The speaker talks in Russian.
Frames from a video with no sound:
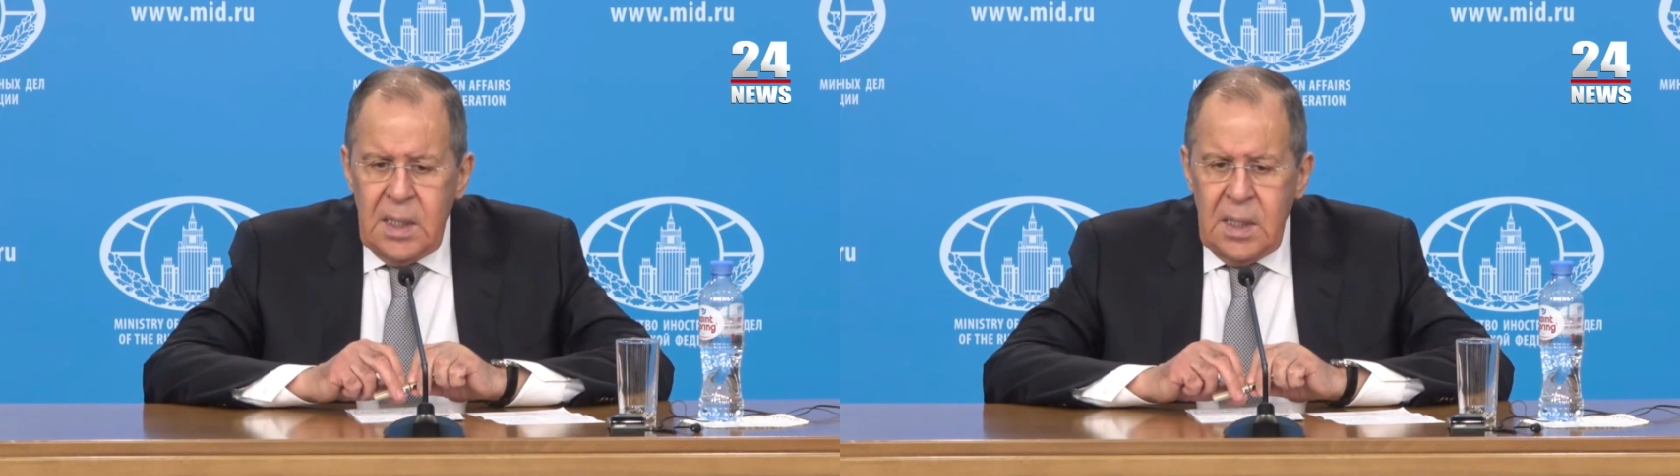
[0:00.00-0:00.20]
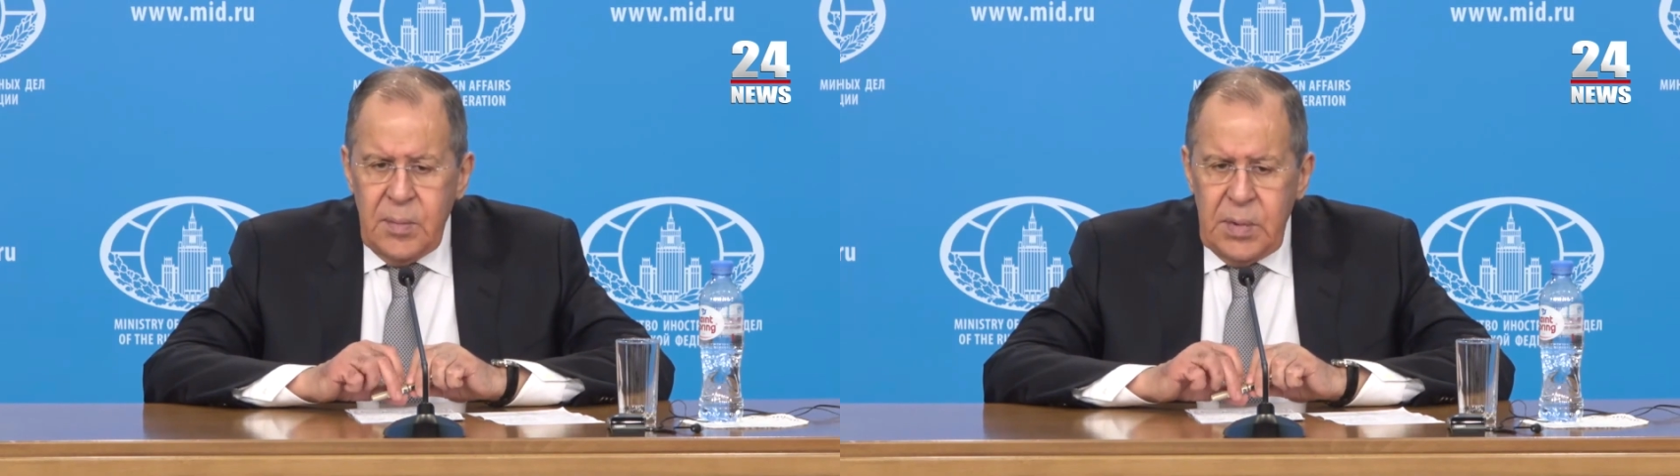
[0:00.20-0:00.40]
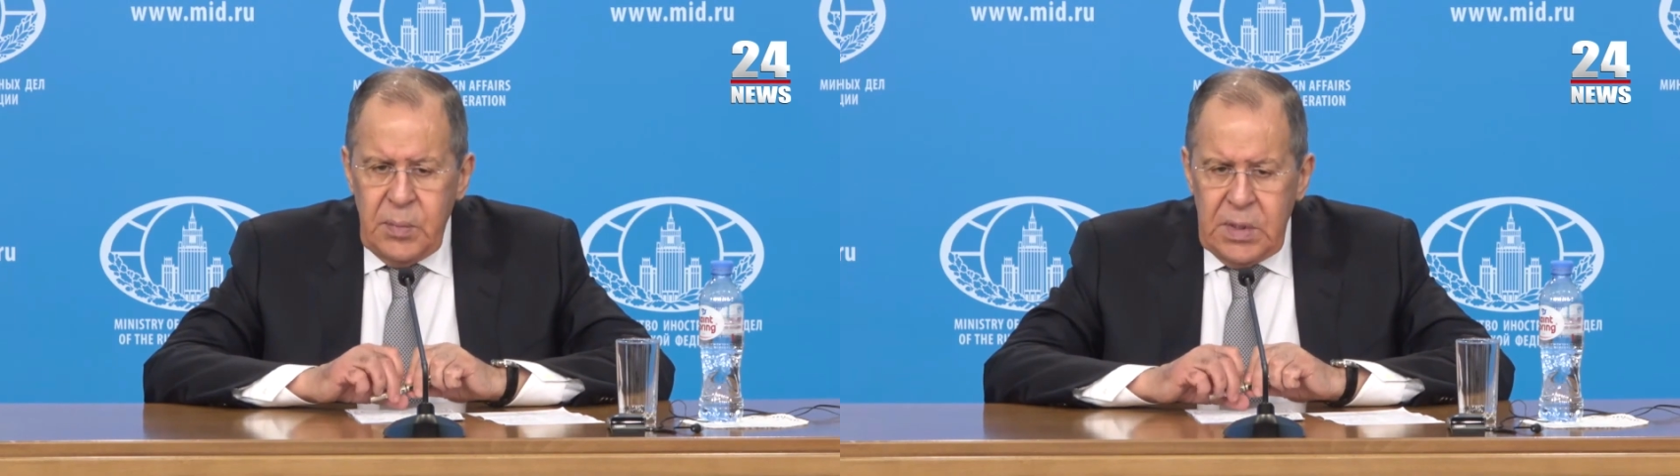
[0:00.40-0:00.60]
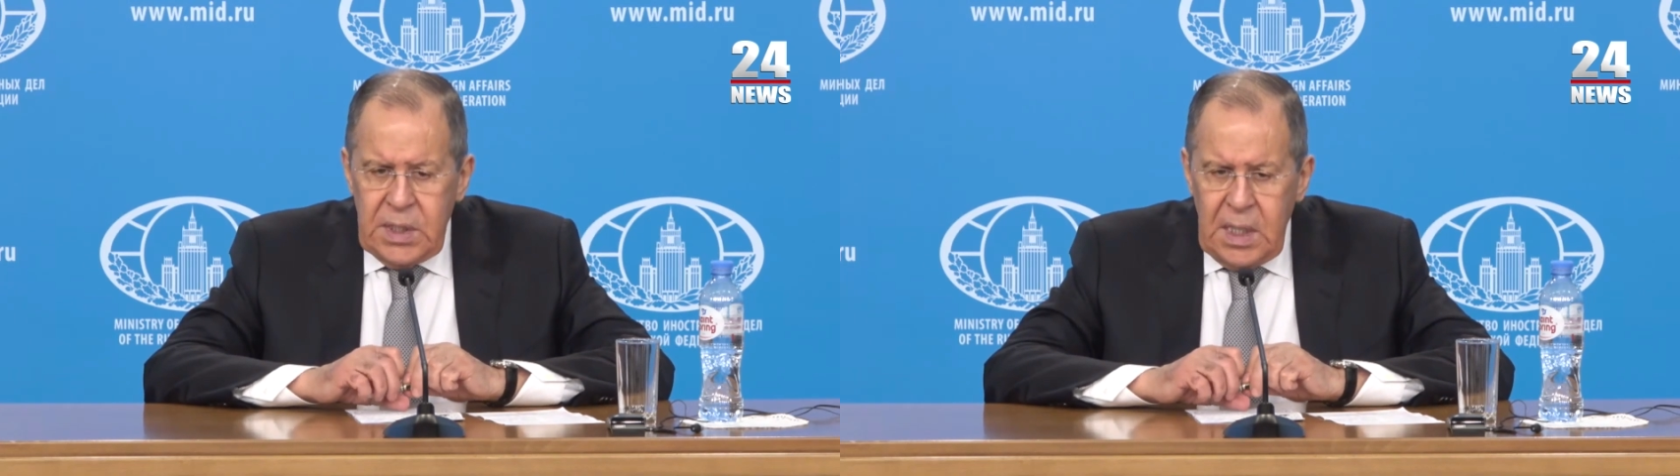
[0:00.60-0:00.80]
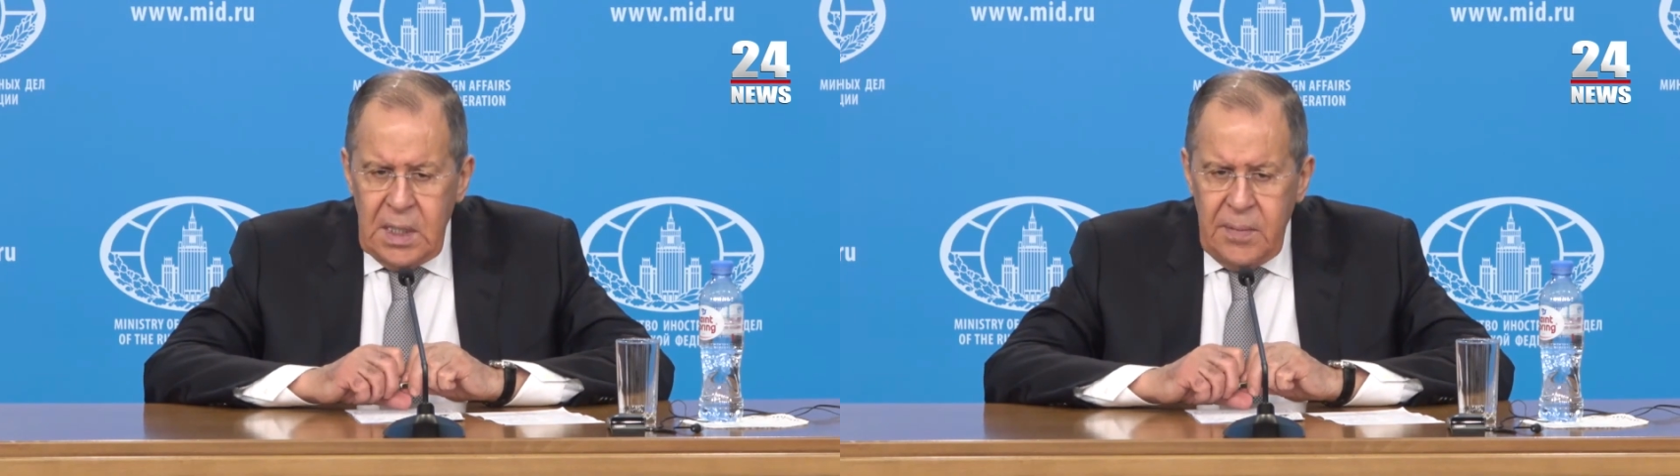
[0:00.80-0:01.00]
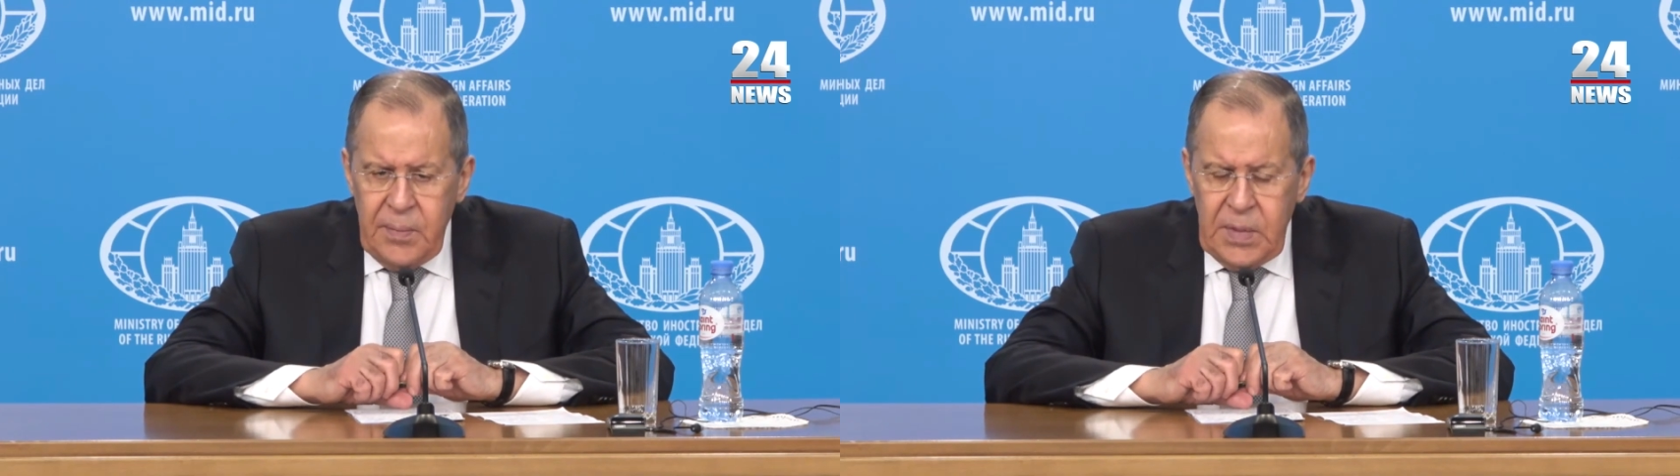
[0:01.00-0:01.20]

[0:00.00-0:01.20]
э, подписали